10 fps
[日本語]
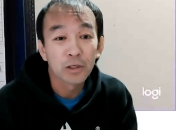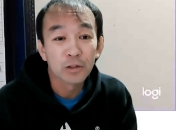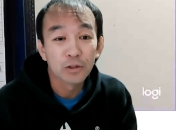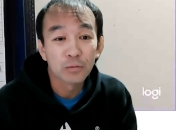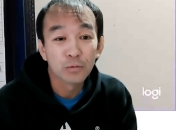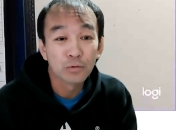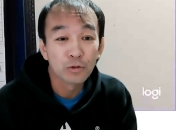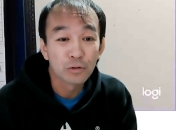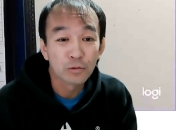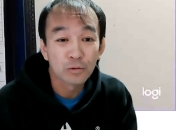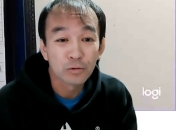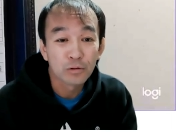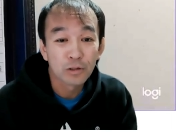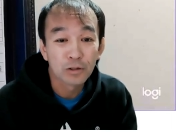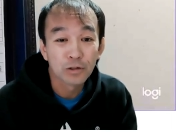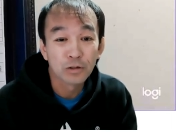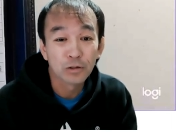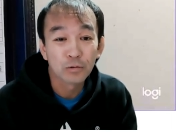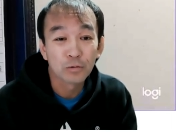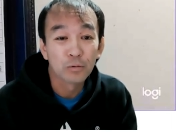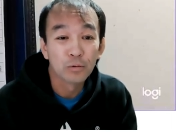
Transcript: えー、自分軸、他人軸